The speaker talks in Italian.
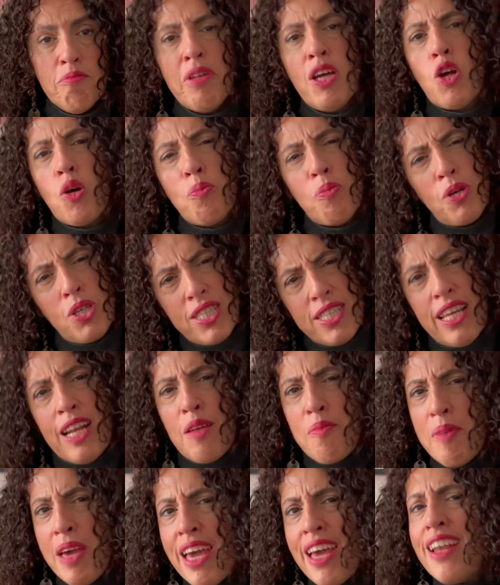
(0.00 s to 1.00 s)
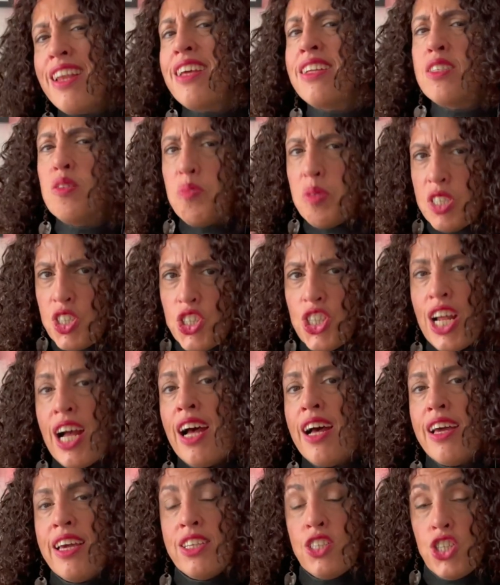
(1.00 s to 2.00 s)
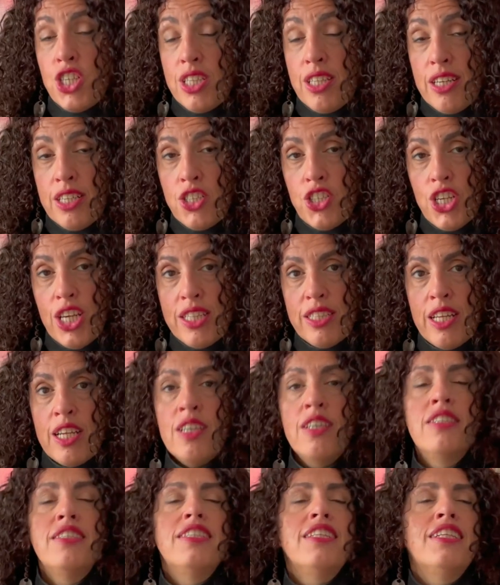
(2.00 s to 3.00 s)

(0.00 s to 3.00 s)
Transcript: però poi starai bene, ti piacerà, eccetera, eccetera.